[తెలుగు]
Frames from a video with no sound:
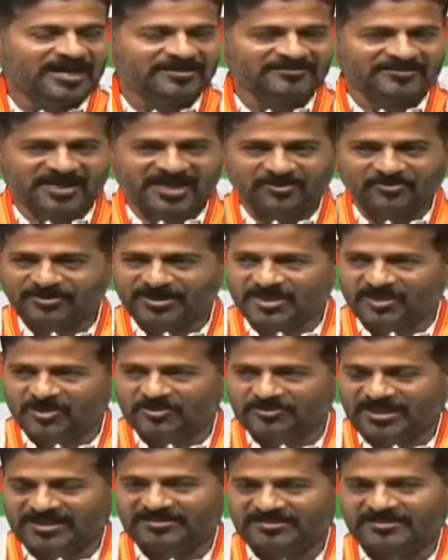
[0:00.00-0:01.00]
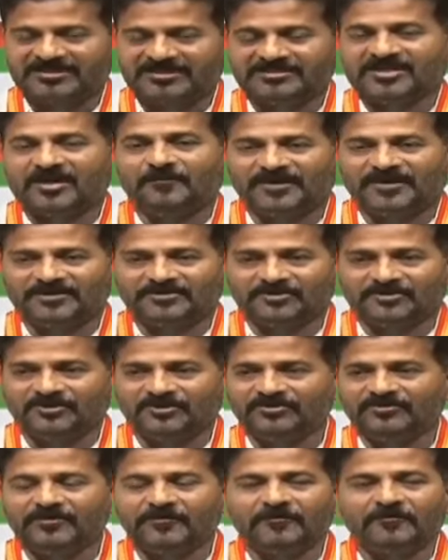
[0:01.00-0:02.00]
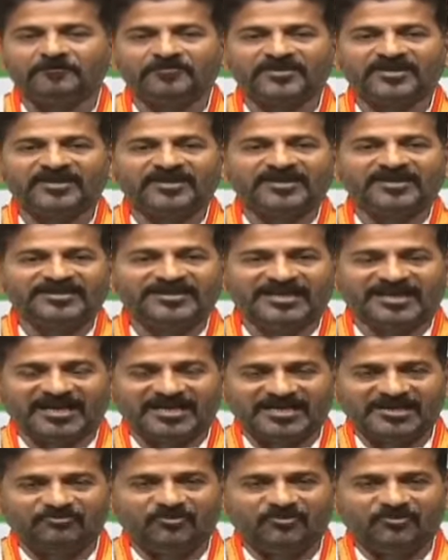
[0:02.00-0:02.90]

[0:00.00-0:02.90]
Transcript: ఆంధ్రాకు నిరులు తగ్గించకపోయినరు ఇక